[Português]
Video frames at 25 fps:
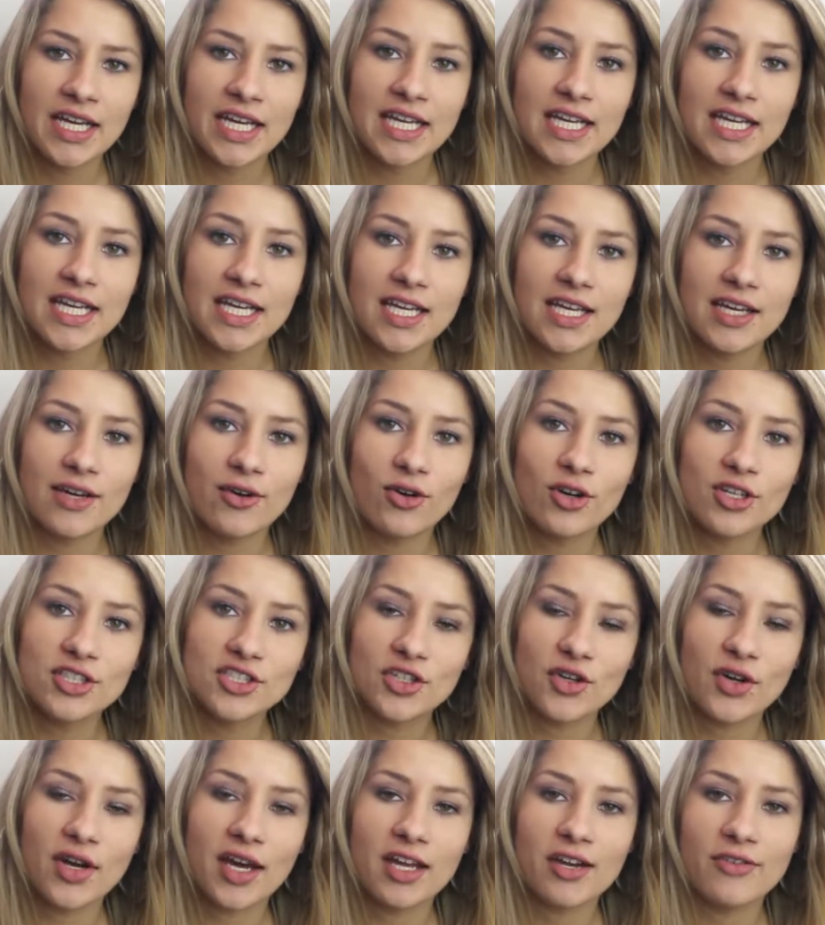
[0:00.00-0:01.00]
e
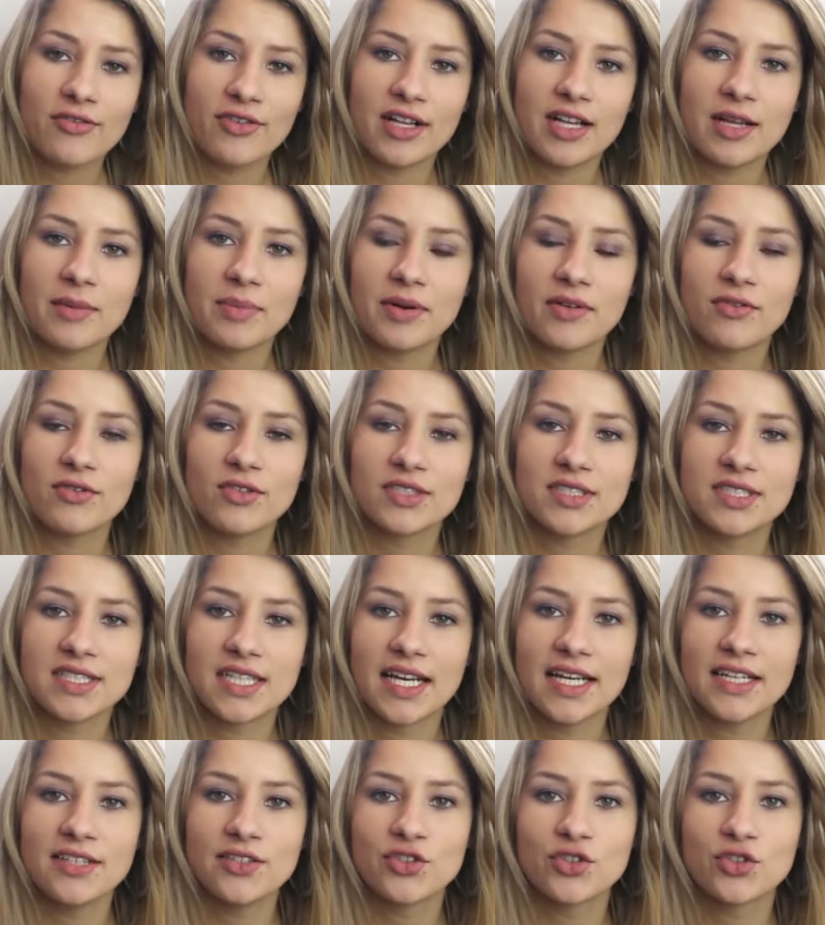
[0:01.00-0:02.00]
hoje eu quero falar para
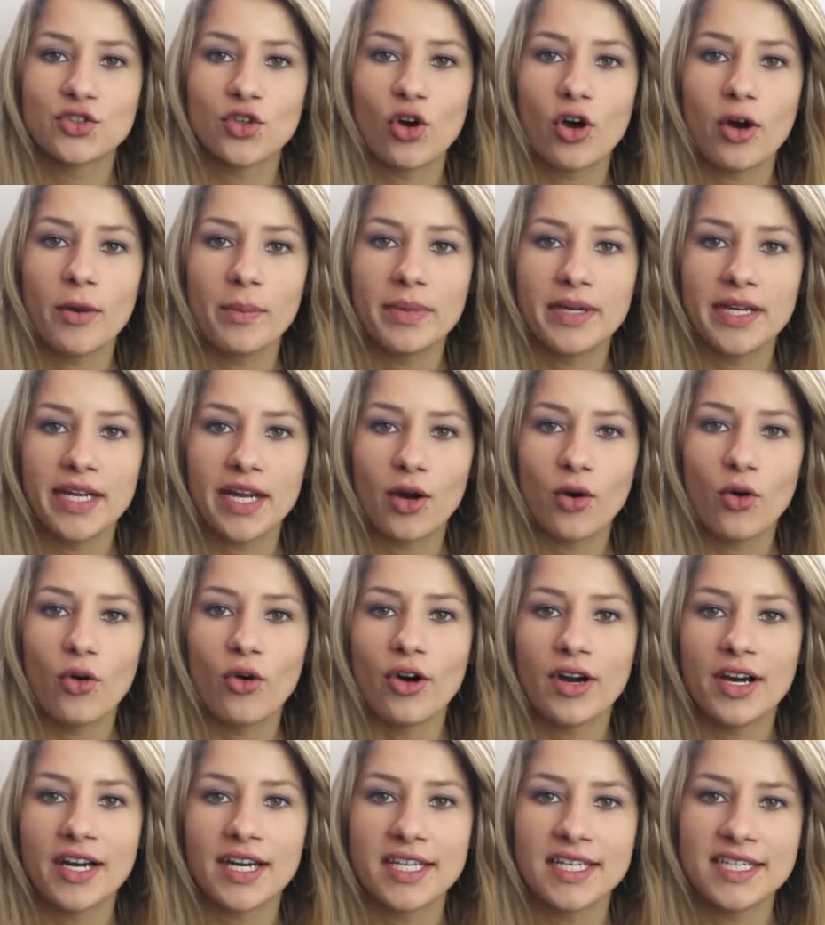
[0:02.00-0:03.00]
vocês sobre
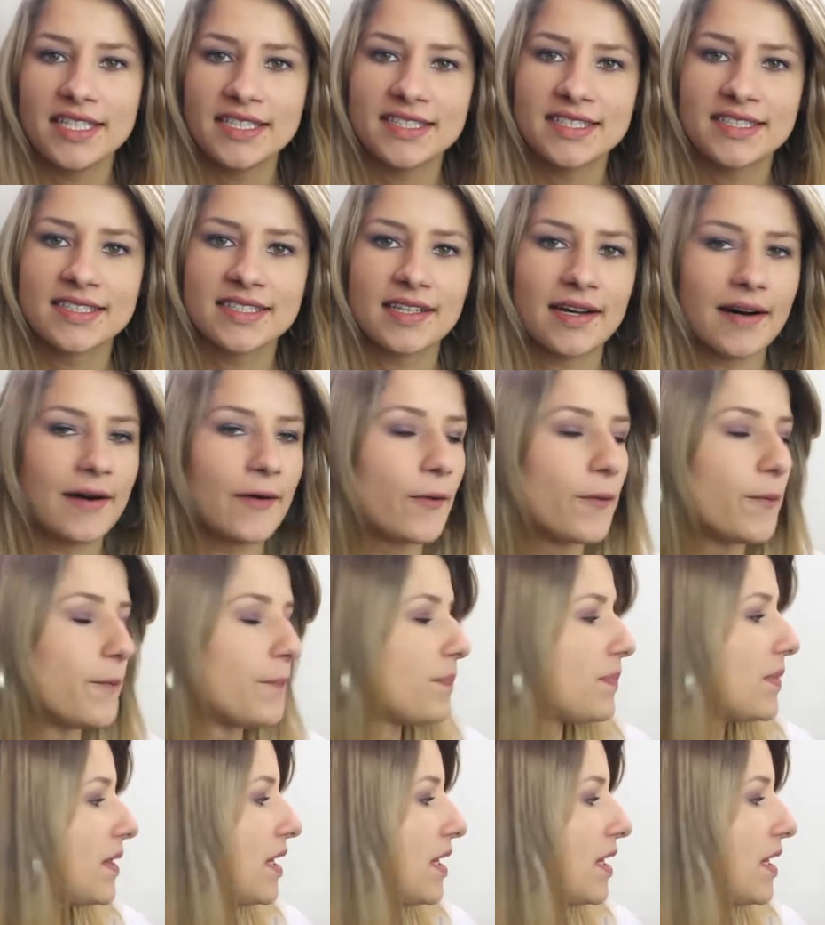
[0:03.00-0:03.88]
o cristal.